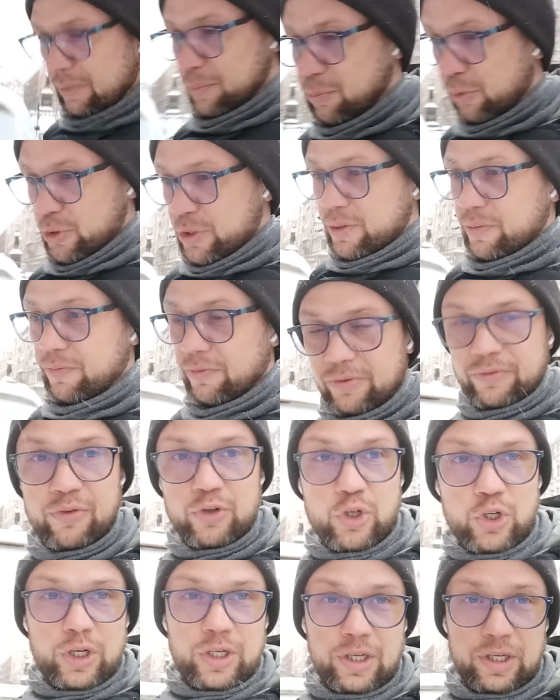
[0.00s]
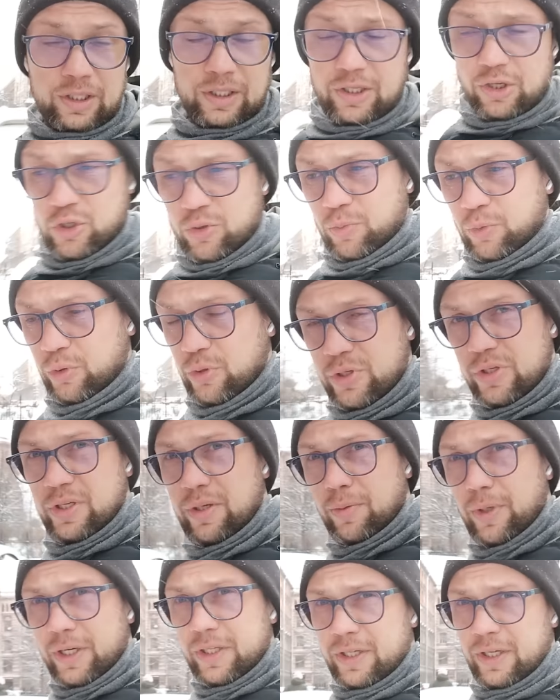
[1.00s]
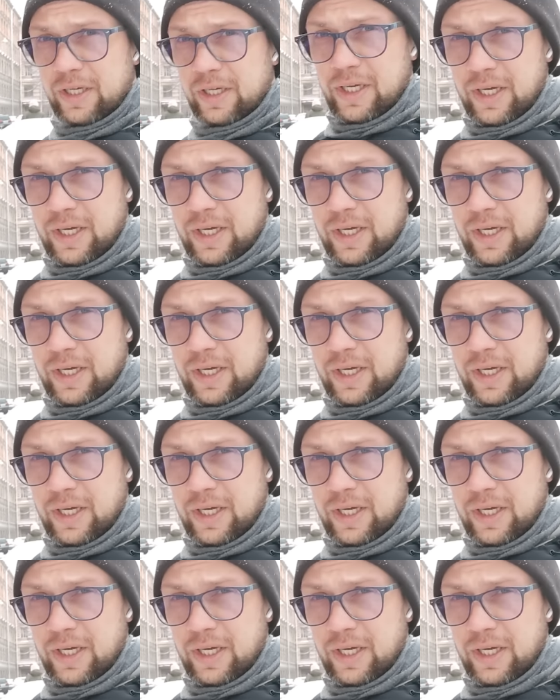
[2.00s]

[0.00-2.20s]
допустим, в движении даже буду снимать.